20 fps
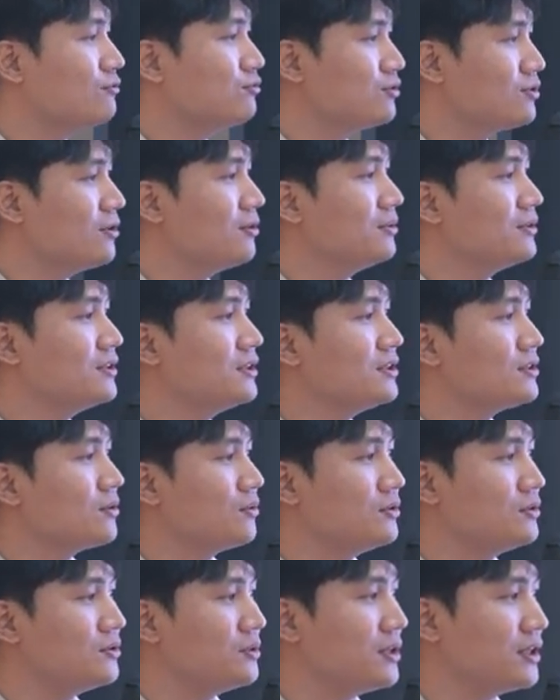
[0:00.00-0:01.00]
구성원들이
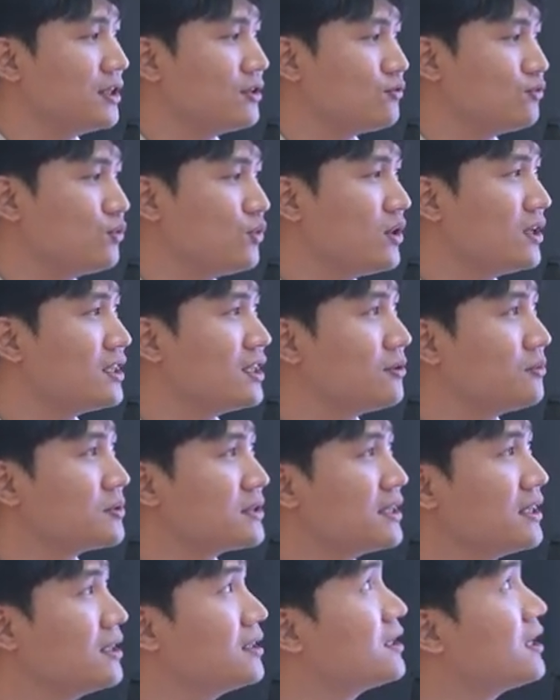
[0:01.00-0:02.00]
저는 되게 중요하다고
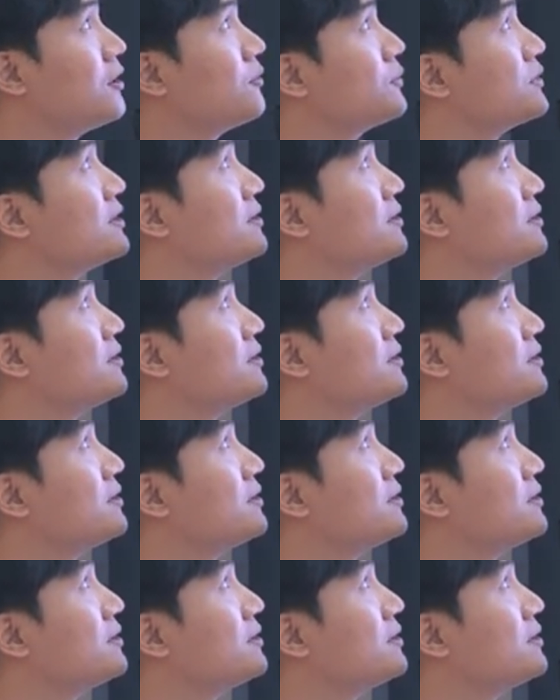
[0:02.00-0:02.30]
생각을 하고